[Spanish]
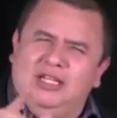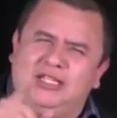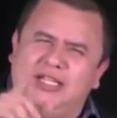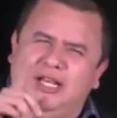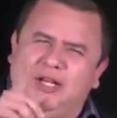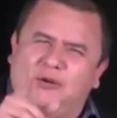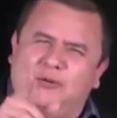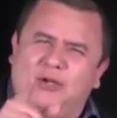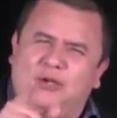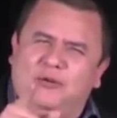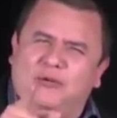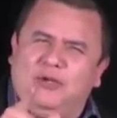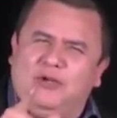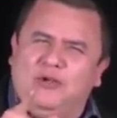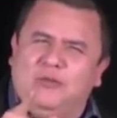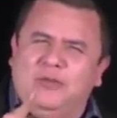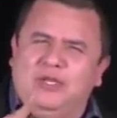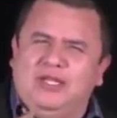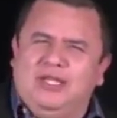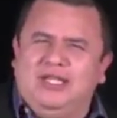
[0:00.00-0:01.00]
es arroba Robert
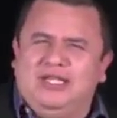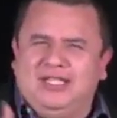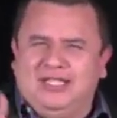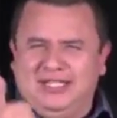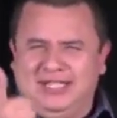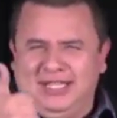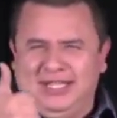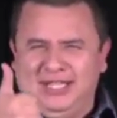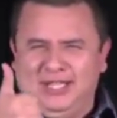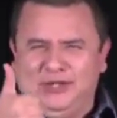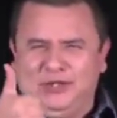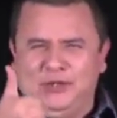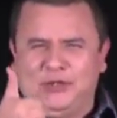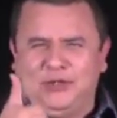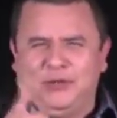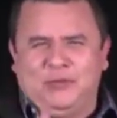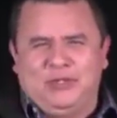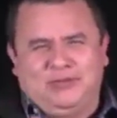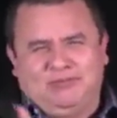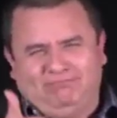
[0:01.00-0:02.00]
Comediante, el tío
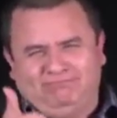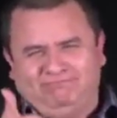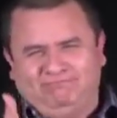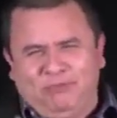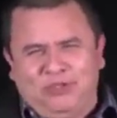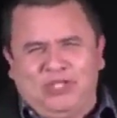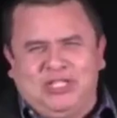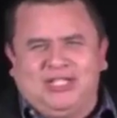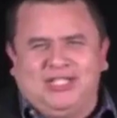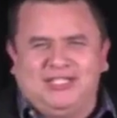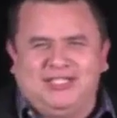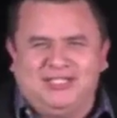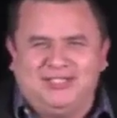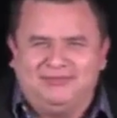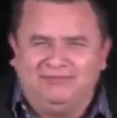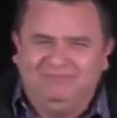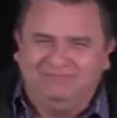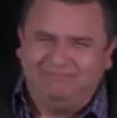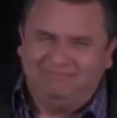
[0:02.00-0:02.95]
Robert. Muchas gracias.